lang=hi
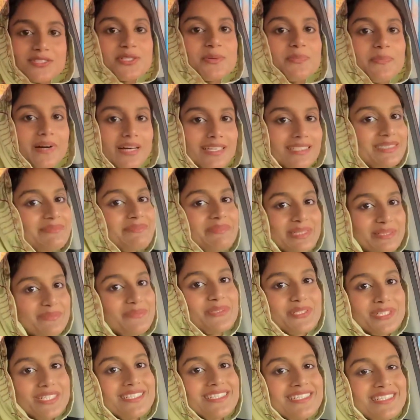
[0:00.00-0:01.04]
जो पार्किंग बड़ी
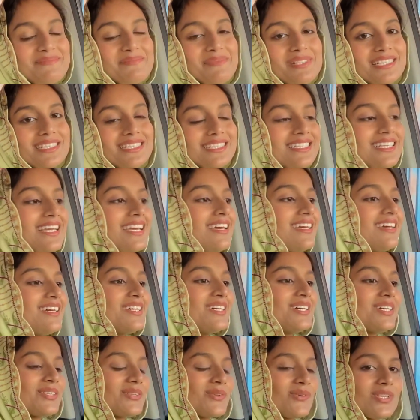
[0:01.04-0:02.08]
मुश्किल से मिलती है
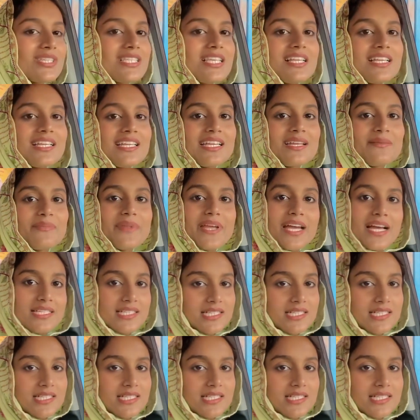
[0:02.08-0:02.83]
तो इसीलिए ना हमने